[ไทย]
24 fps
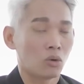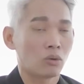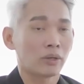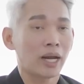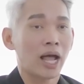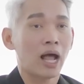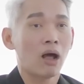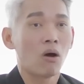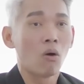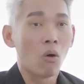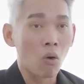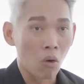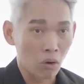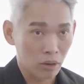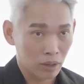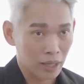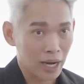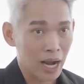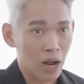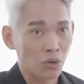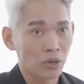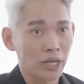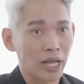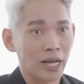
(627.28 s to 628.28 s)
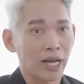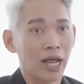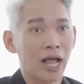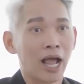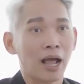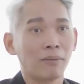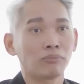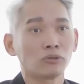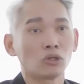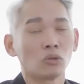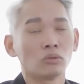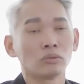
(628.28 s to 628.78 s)
ตรงหน้าอกเราเนี่ยนะ
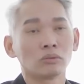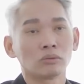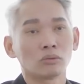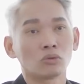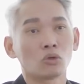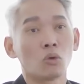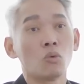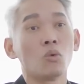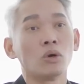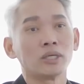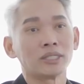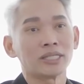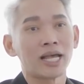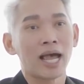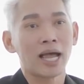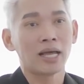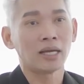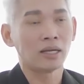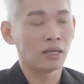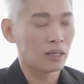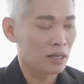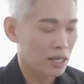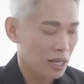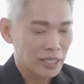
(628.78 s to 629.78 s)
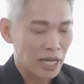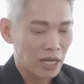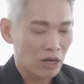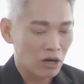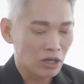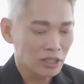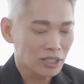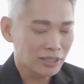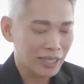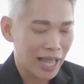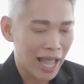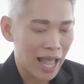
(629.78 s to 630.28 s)
ครับตรงหัวใจใช้
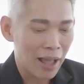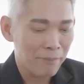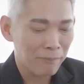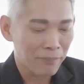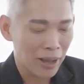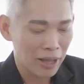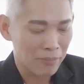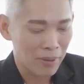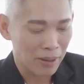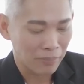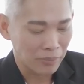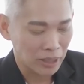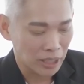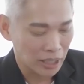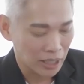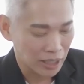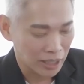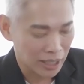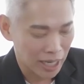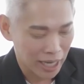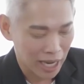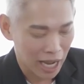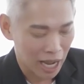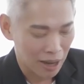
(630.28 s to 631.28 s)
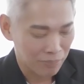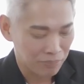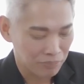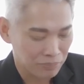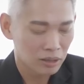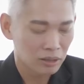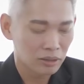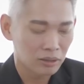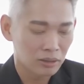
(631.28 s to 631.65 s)
ก็จะแต้มไปแบบนี้นะครับ